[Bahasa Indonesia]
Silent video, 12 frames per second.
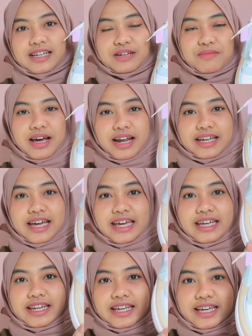jadi barangnya
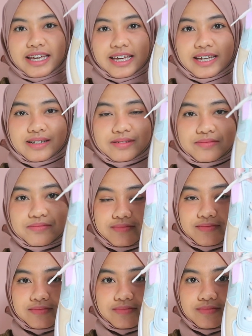ini
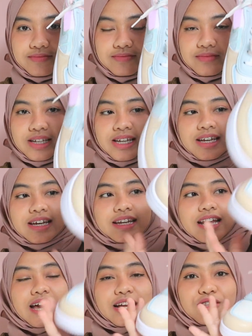
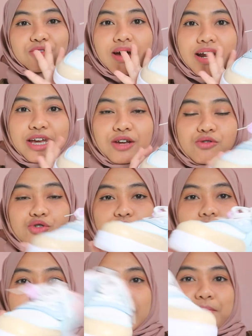Nah ini tuh warnanya lucu
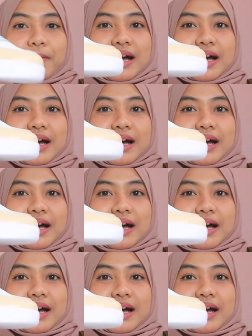banget